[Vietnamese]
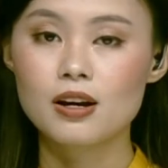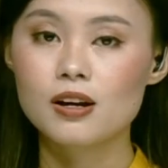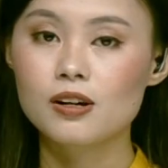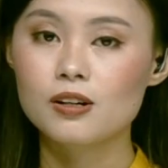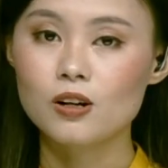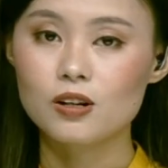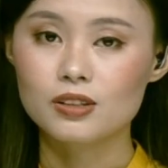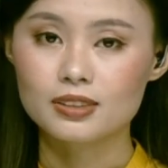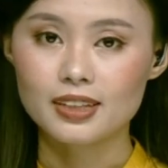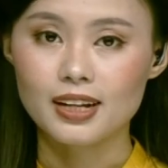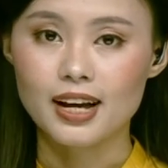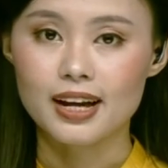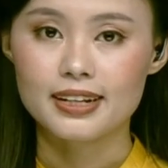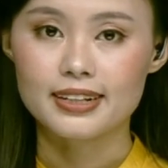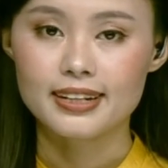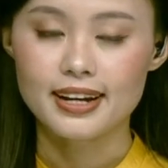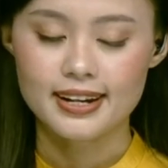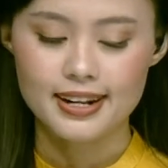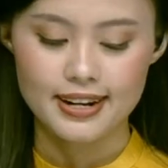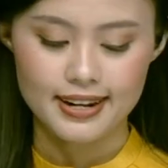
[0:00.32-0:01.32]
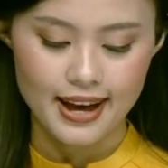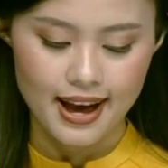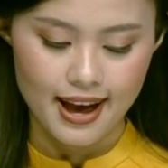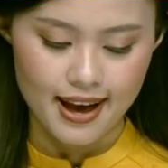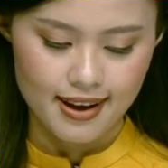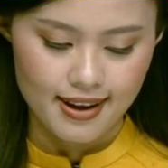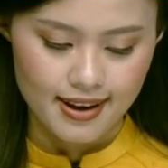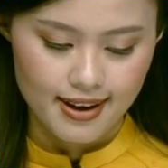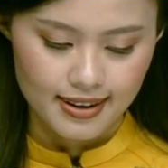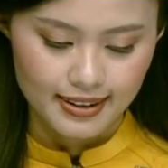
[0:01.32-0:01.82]
Còn tại Canada,
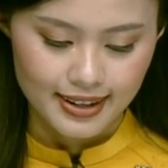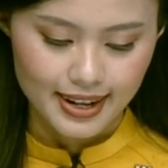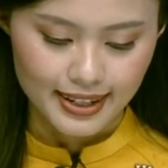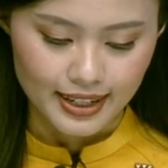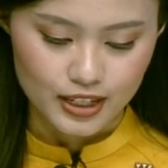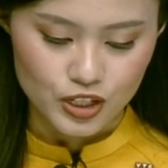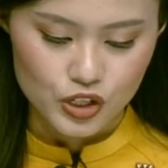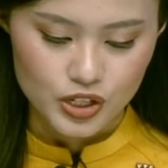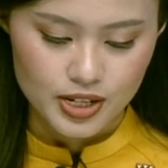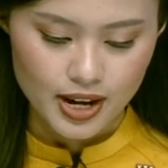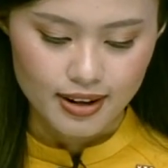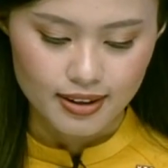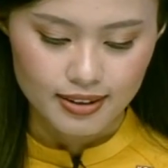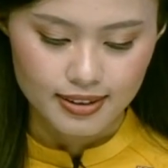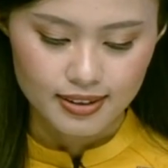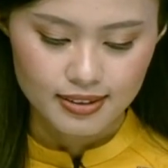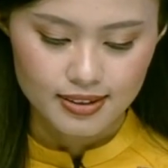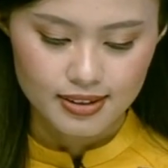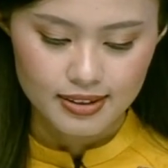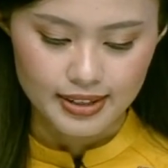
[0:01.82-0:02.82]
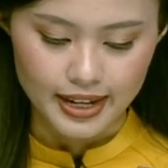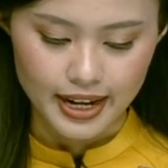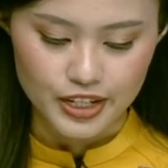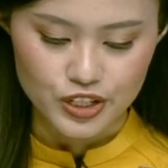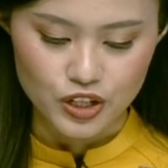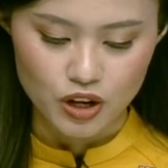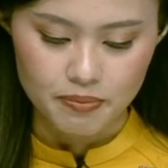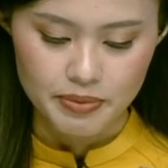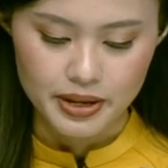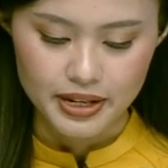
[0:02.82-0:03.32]
các cảnh sát ở đất nước này
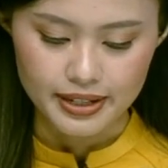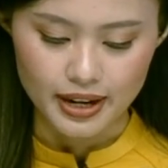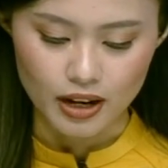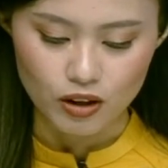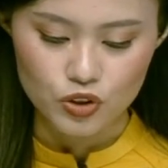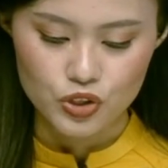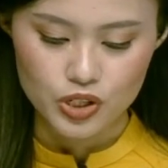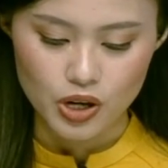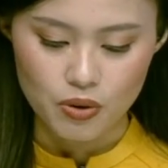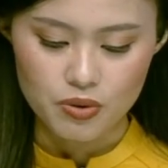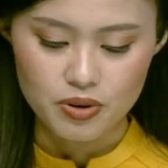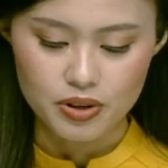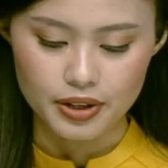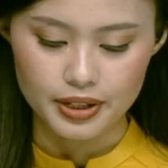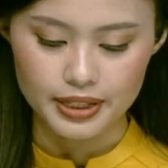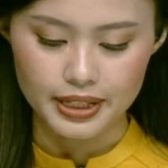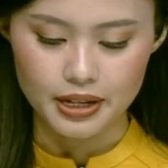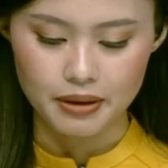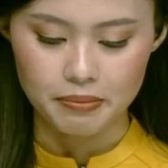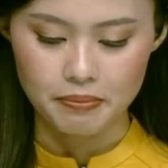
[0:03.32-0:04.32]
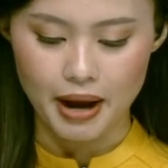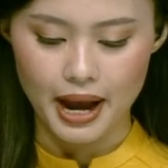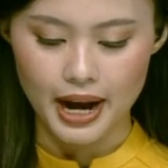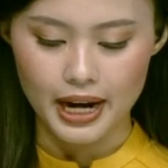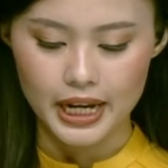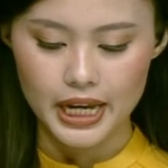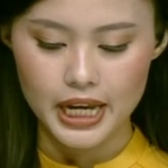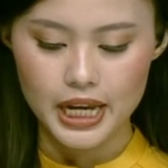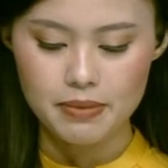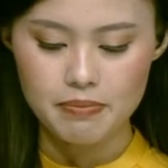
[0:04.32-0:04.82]
cho biết đã có 6 người thiệt mạng
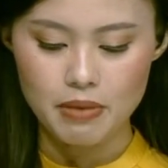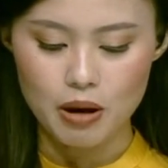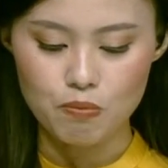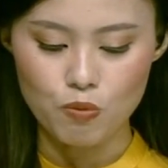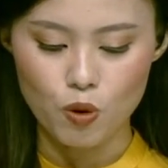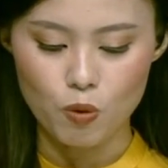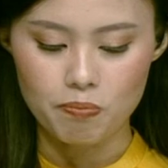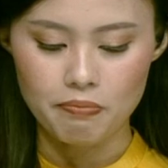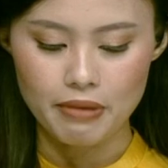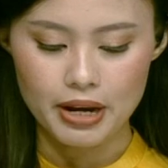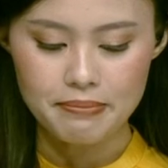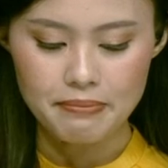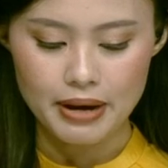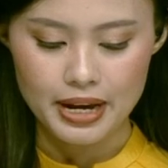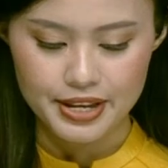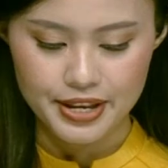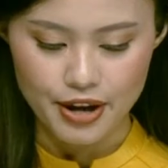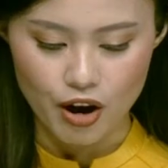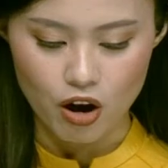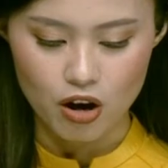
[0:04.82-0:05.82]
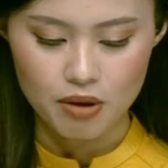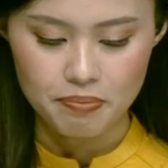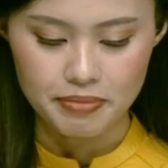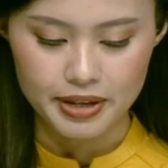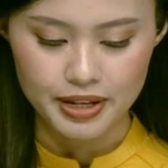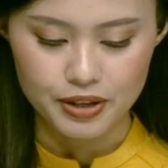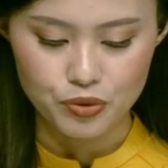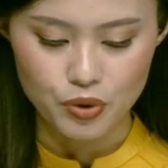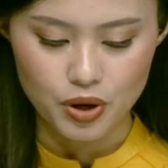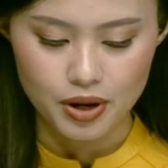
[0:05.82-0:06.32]
khi mà một máy bay nhỏ bị
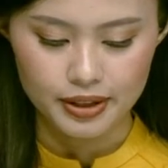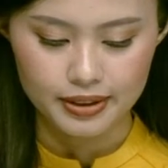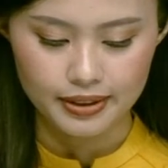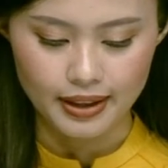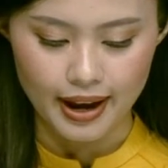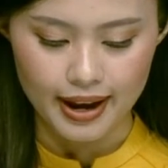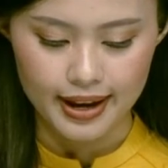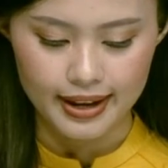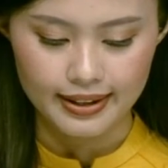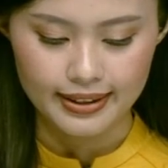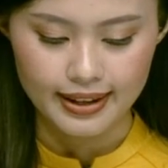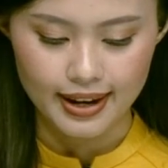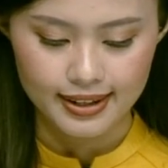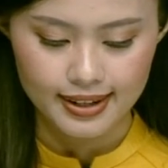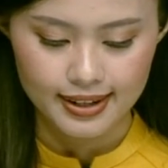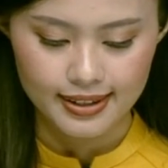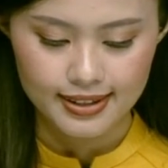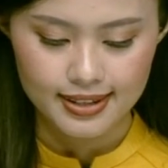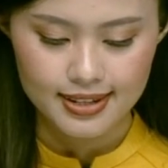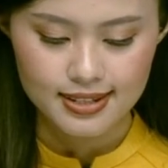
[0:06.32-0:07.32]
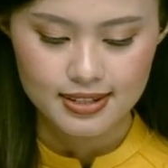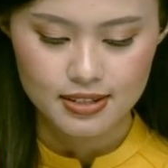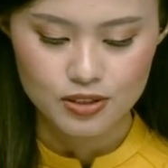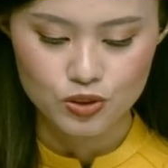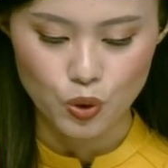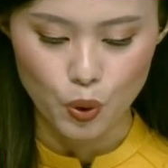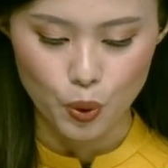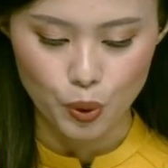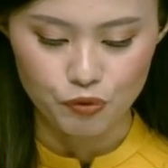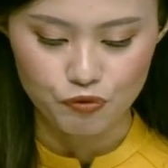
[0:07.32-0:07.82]
rơi tại Kanakis
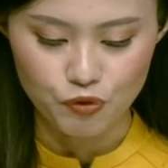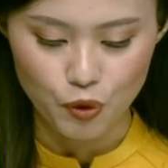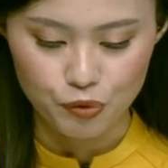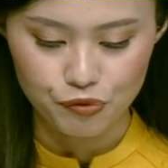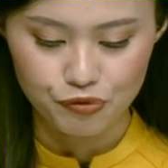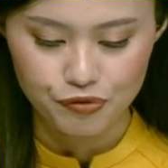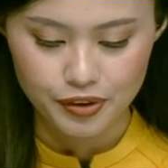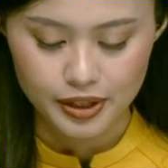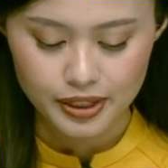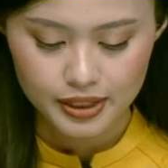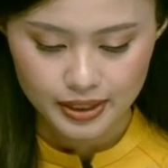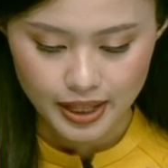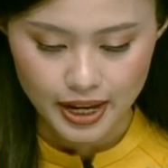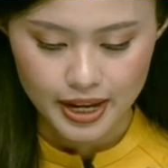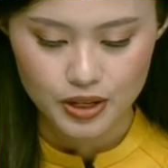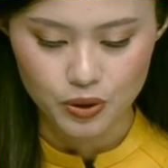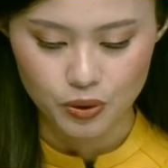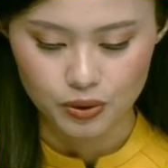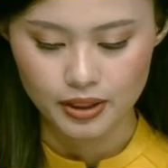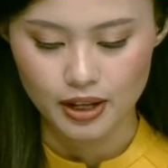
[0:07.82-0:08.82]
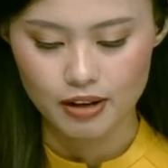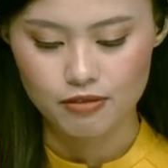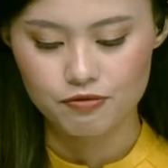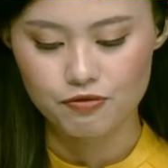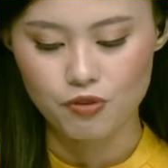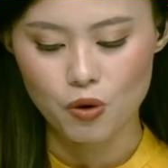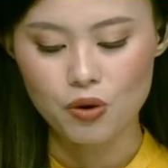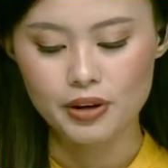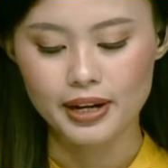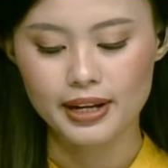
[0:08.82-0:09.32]
thuộc vùng phía tây của thành
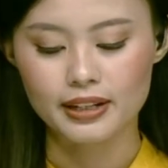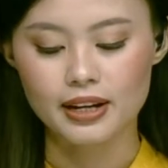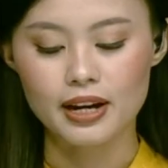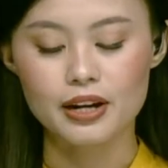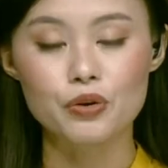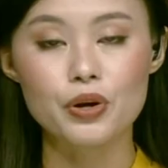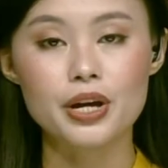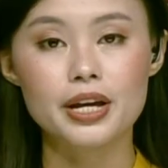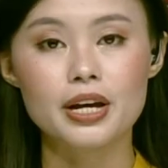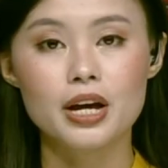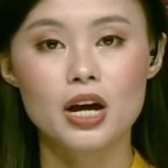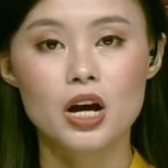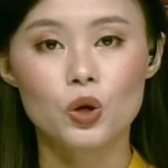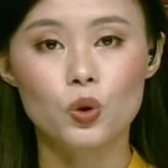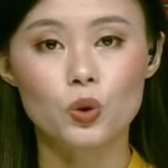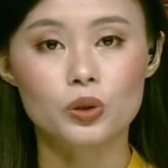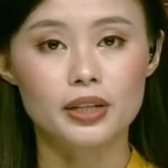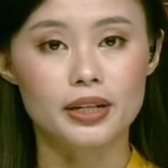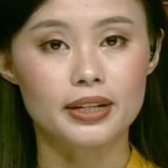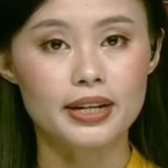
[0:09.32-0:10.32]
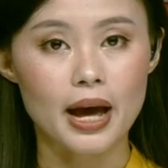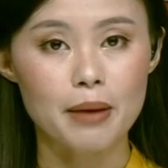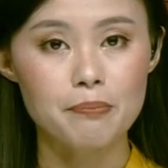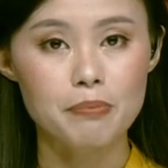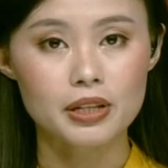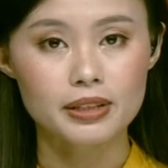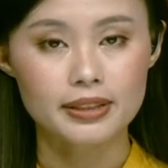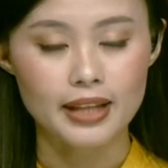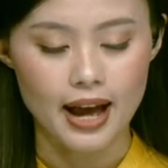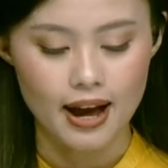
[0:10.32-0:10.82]
phố Calgary của tỉnh
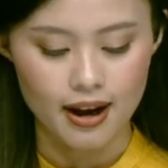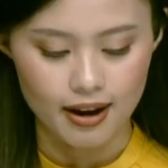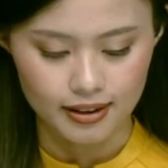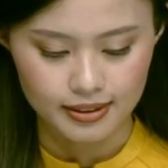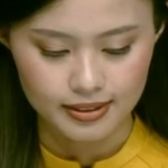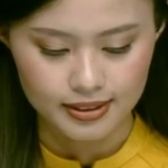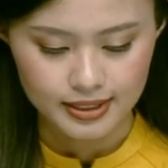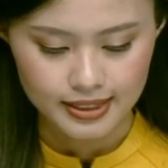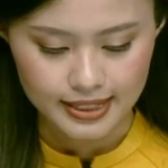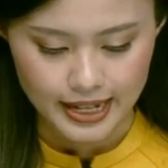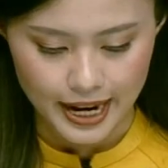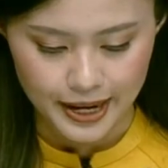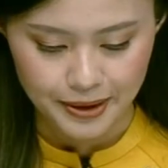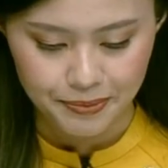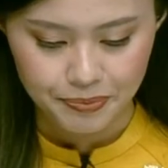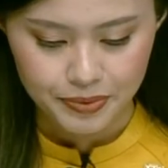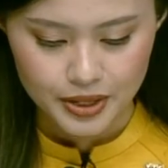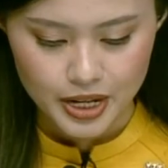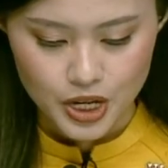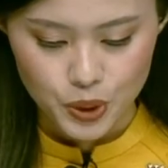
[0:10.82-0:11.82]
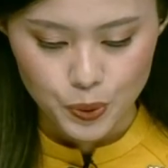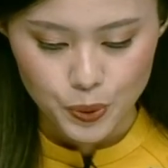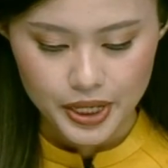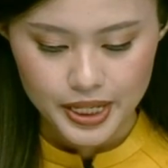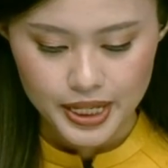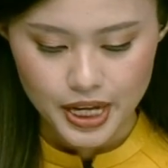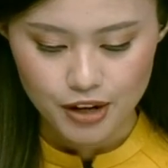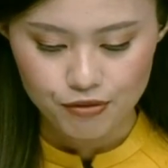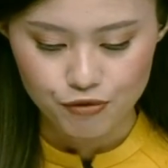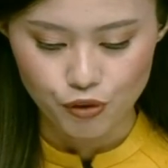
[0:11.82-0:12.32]
Alberta ở nước này. Nguyên
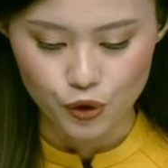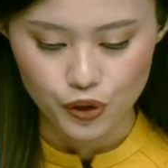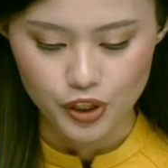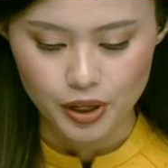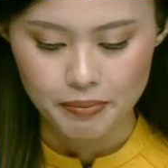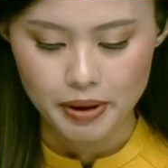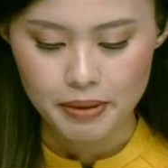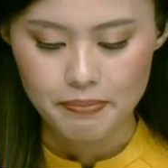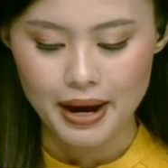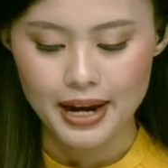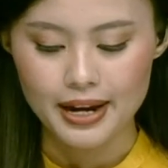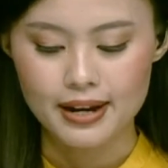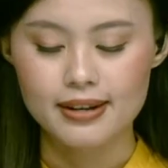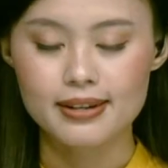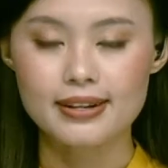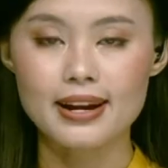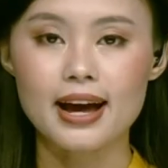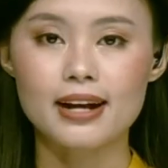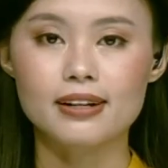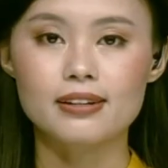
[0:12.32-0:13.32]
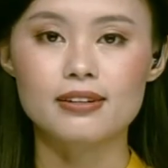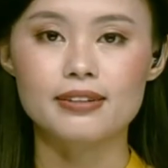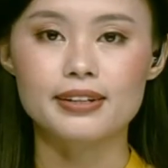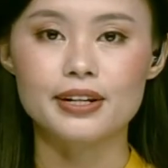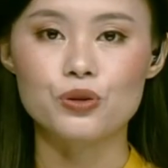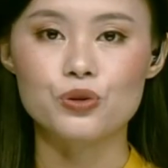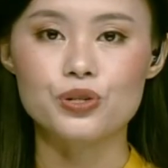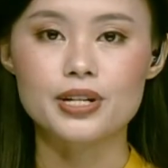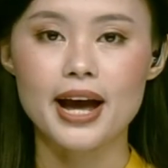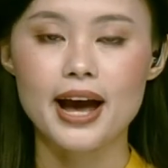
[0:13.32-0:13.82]
nhân vụ rơi máy bay đang được
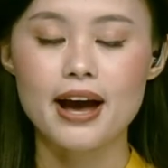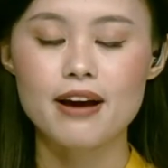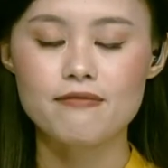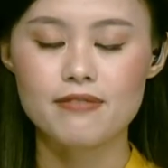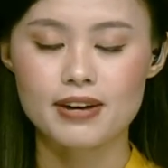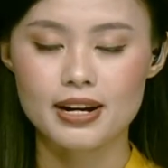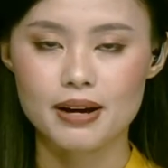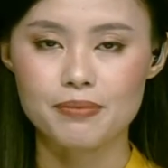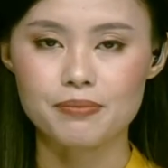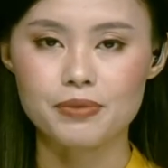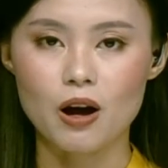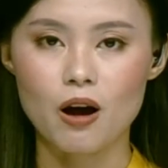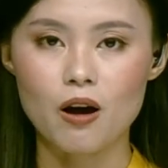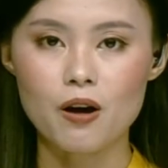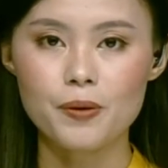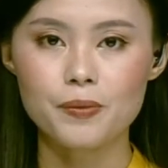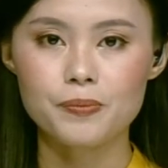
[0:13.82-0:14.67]
điều tra và làm rõ.